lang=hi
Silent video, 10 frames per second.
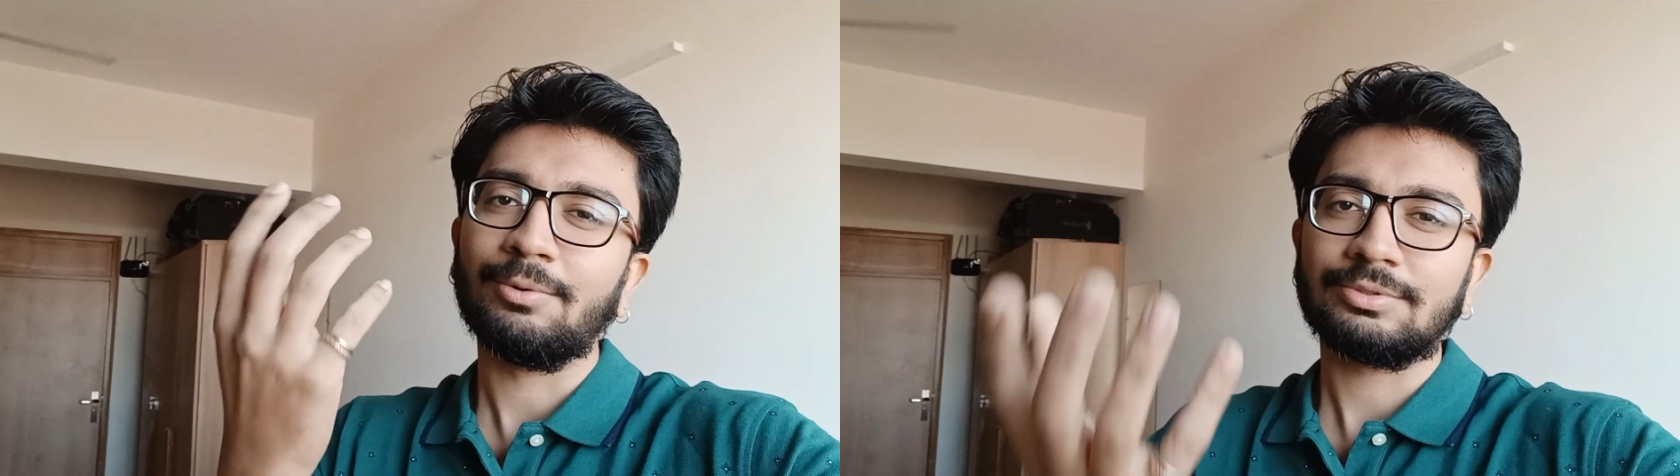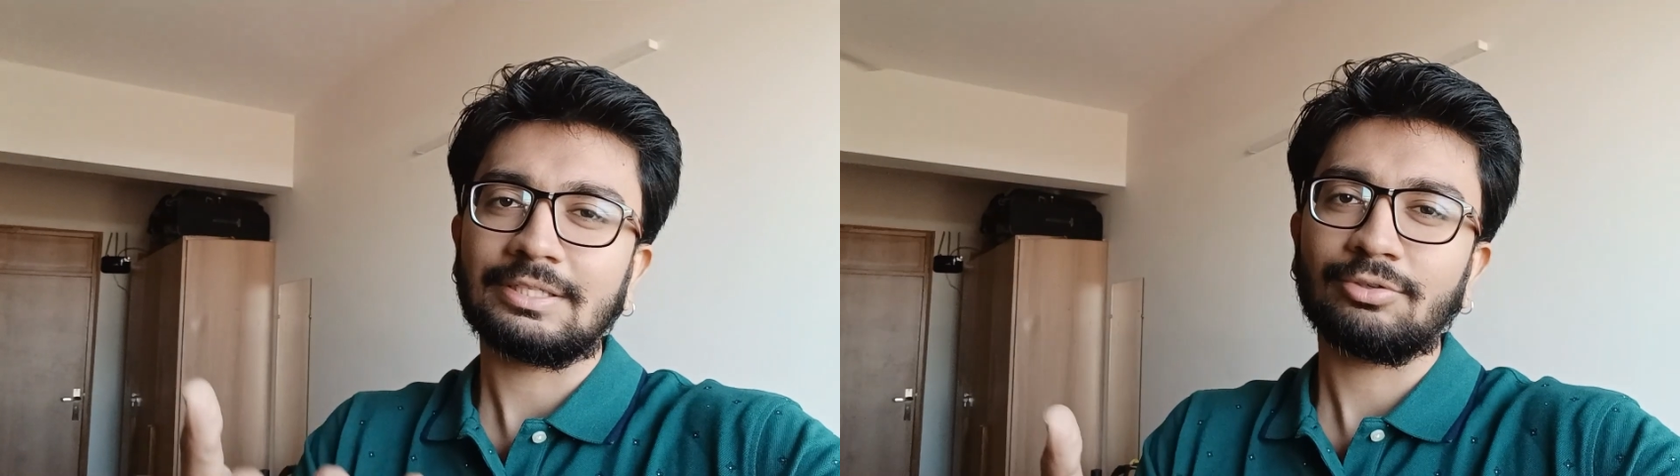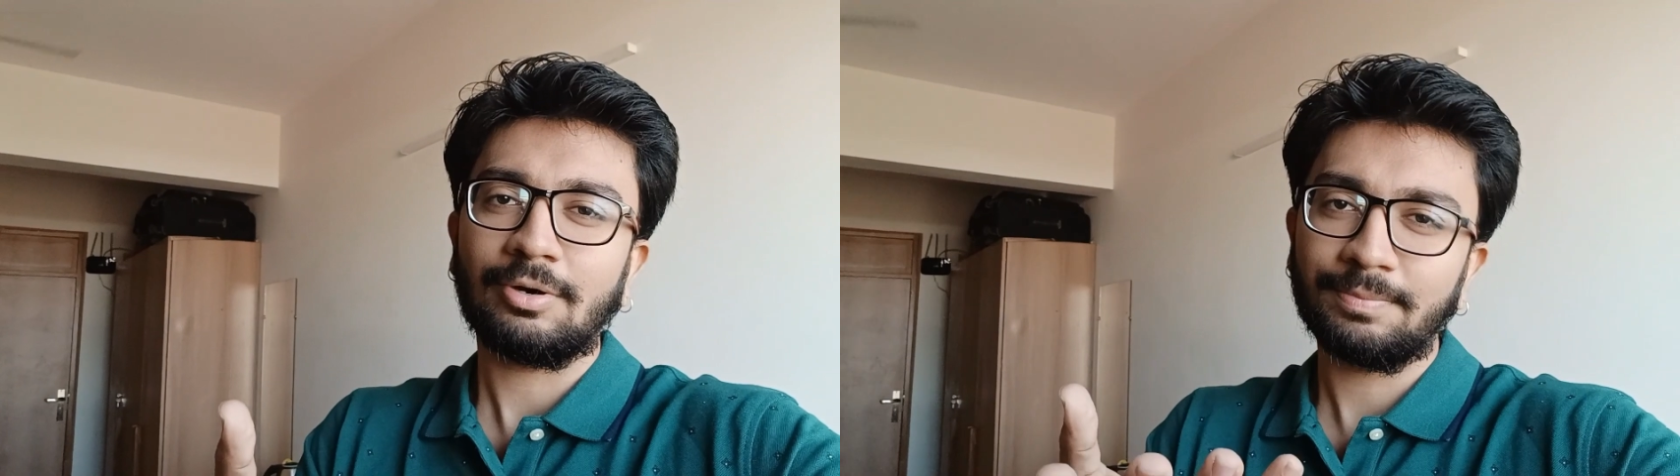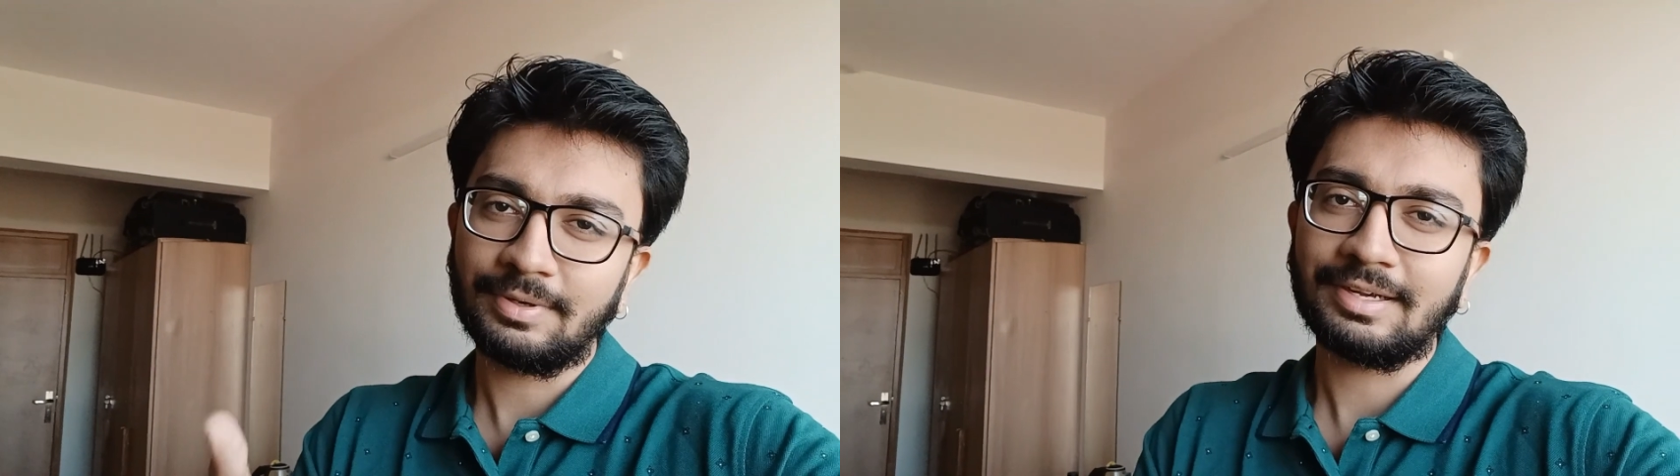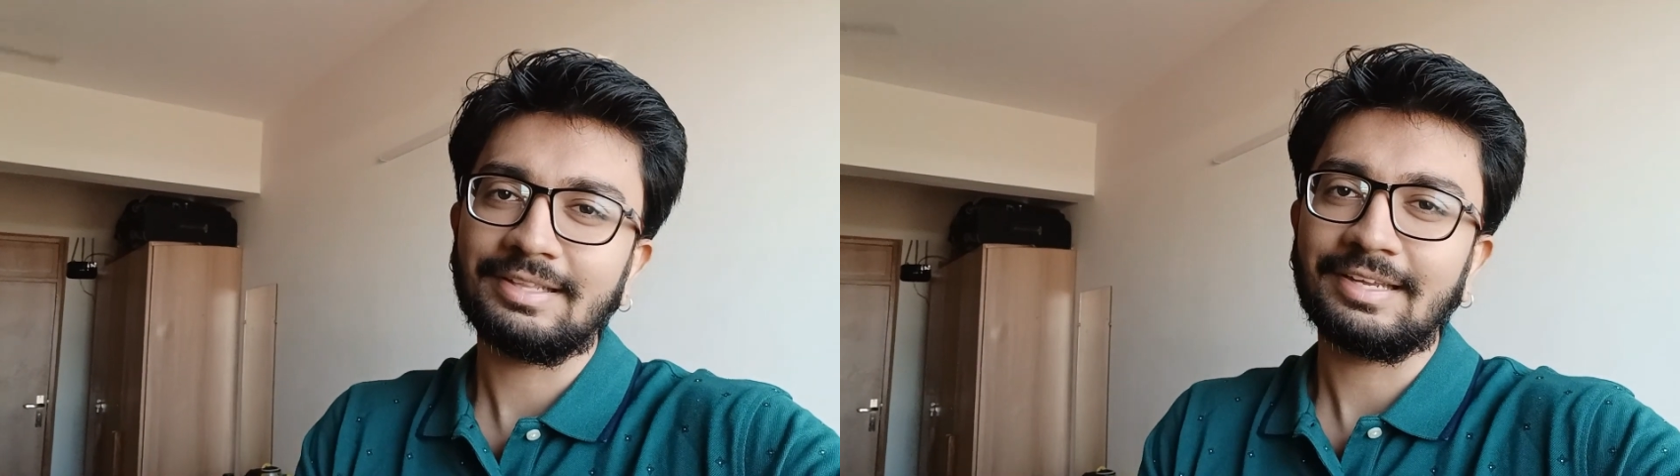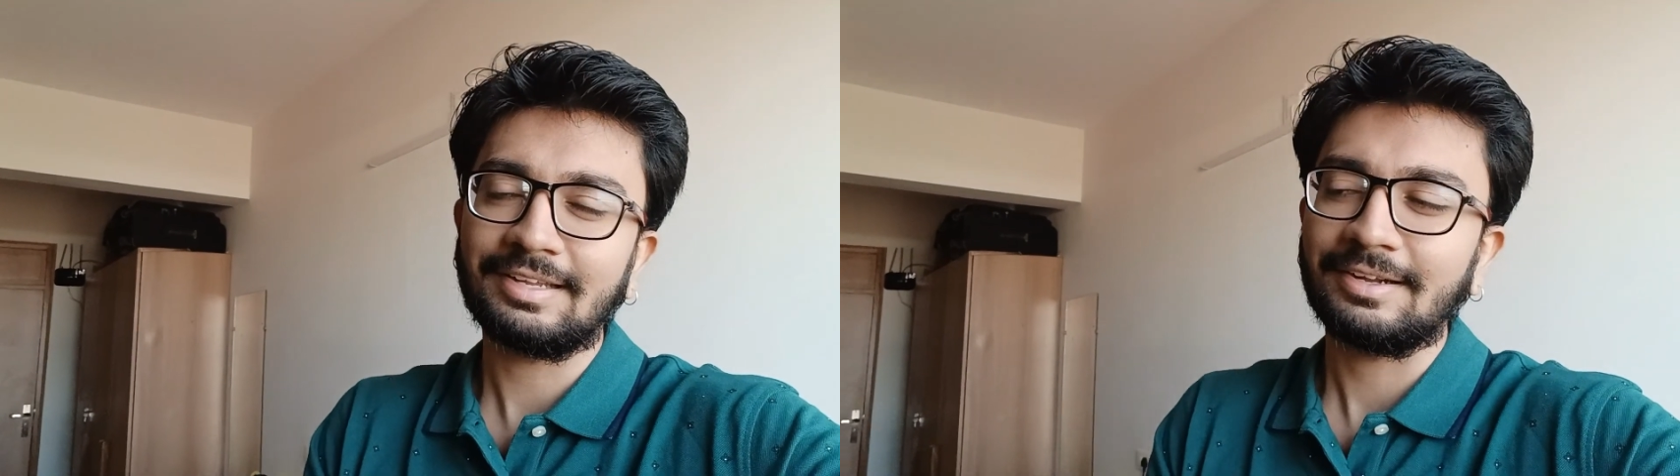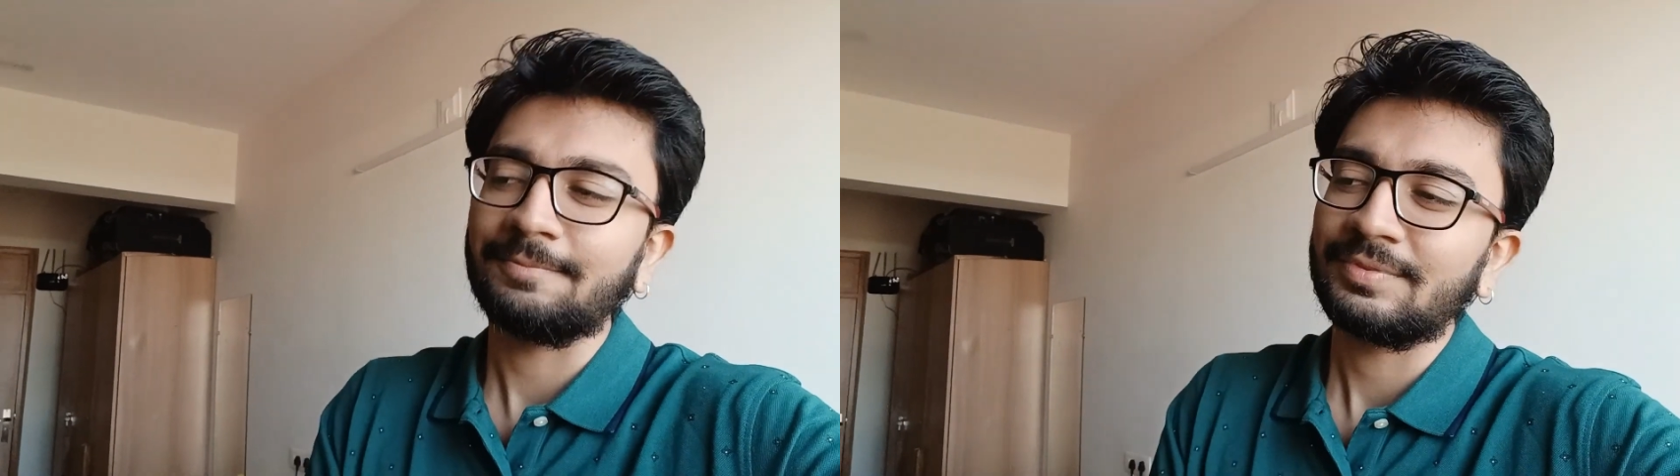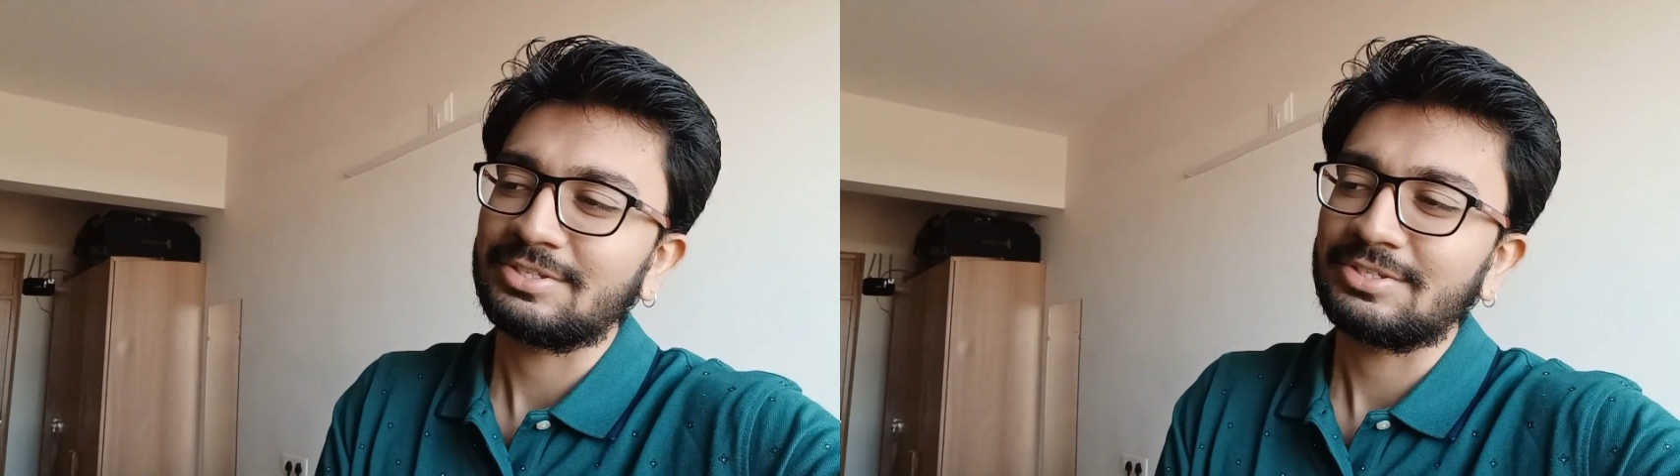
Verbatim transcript: उतना तो आप कर ही देंगे ना